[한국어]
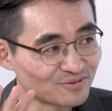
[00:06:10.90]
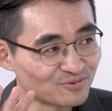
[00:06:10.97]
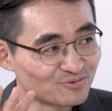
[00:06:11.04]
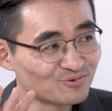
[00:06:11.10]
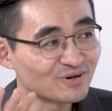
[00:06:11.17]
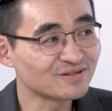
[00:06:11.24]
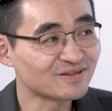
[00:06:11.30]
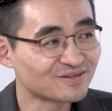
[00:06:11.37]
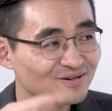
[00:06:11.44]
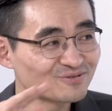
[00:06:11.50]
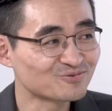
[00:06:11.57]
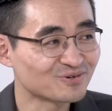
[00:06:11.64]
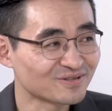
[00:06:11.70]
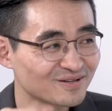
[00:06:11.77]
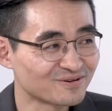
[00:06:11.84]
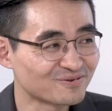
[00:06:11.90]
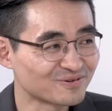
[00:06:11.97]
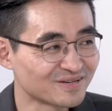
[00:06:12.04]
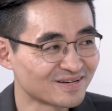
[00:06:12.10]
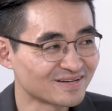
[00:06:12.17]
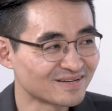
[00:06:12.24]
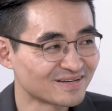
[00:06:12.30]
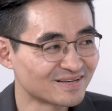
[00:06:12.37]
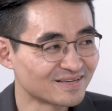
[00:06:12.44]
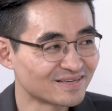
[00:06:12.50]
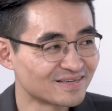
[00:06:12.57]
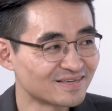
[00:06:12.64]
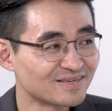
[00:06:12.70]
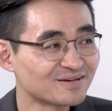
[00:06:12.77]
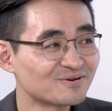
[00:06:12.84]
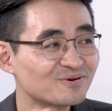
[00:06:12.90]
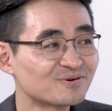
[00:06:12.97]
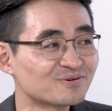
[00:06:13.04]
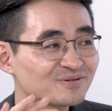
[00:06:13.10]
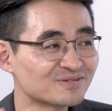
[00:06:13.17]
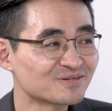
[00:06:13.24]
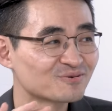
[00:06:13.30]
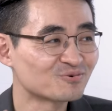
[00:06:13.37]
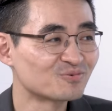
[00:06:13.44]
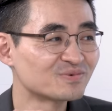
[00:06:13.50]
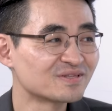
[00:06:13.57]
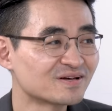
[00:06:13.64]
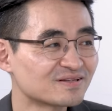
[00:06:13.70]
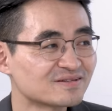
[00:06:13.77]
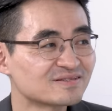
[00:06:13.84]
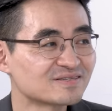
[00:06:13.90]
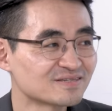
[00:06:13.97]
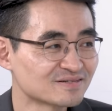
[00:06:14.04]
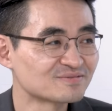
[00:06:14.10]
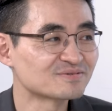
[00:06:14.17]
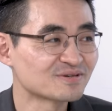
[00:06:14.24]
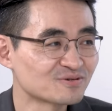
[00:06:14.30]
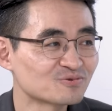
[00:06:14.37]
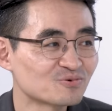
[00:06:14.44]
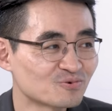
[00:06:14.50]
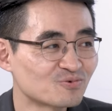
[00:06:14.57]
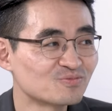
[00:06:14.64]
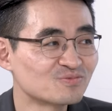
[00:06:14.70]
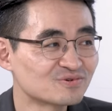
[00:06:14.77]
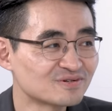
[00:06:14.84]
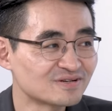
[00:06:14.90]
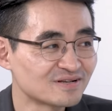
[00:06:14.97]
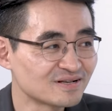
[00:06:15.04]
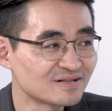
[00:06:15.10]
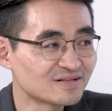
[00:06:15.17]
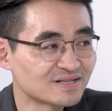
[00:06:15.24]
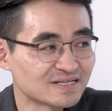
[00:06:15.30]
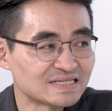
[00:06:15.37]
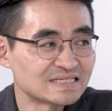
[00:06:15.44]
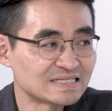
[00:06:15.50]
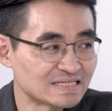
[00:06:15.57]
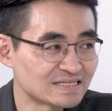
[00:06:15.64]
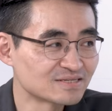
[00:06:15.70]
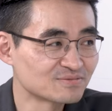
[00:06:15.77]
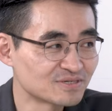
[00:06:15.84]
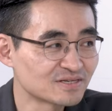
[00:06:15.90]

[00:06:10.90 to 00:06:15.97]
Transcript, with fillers: 누가 대장주가 될 거냐, 이거를 이제 고민하는 지금 계속 공부를 할 지금